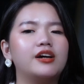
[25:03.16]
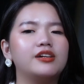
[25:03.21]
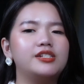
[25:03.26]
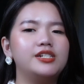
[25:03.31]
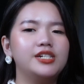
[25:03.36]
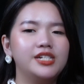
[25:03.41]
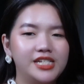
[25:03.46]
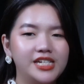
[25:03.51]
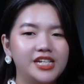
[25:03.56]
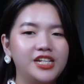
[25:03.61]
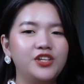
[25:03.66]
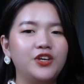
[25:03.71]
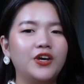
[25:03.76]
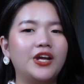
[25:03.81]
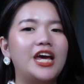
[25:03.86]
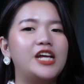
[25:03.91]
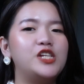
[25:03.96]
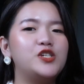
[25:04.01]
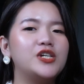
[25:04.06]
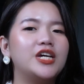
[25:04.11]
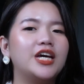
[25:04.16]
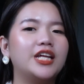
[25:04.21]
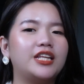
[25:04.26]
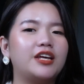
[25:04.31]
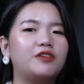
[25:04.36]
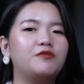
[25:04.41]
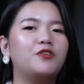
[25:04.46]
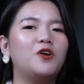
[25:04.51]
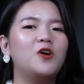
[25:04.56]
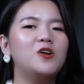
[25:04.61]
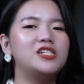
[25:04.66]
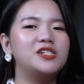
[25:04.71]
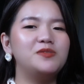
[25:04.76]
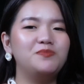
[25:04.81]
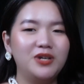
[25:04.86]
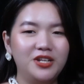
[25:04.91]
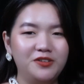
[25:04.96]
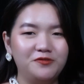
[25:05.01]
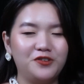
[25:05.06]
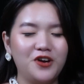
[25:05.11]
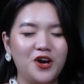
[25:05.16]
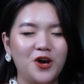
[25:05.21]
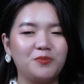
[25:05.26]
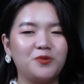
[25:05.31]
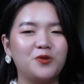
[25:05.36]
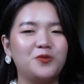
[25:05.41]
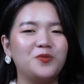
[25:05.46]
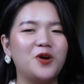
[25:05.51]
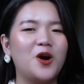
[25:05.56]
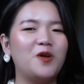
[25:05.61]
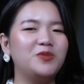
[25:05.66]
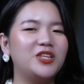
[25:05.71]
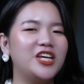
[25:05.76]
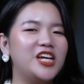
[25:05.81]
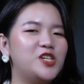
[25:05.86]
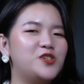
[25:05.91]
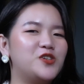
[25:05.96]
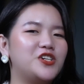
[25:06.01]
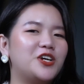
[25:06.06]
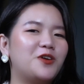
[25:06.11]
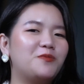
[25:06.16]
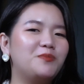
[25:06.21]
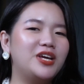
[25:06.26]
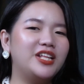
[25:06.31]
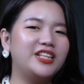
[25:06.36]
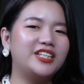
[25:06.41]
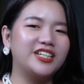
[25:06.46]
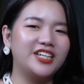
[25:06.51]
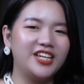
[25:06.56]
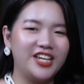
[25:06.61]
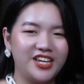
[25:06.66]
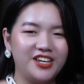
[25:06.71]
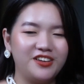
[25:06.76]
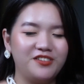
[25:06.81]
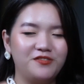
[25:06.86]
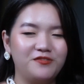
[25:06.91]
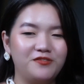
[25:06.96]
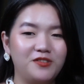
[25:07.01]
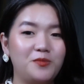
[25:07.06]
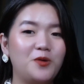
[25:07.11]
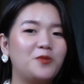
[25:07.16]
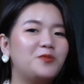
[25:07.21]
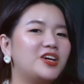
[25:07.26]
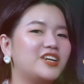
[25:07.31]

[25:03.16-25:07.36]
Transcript: Chương trình do Đài truyền hình Thành phố Hồ Chí Minh phối hợp cùng công ty truyền thông viên thực hiện và một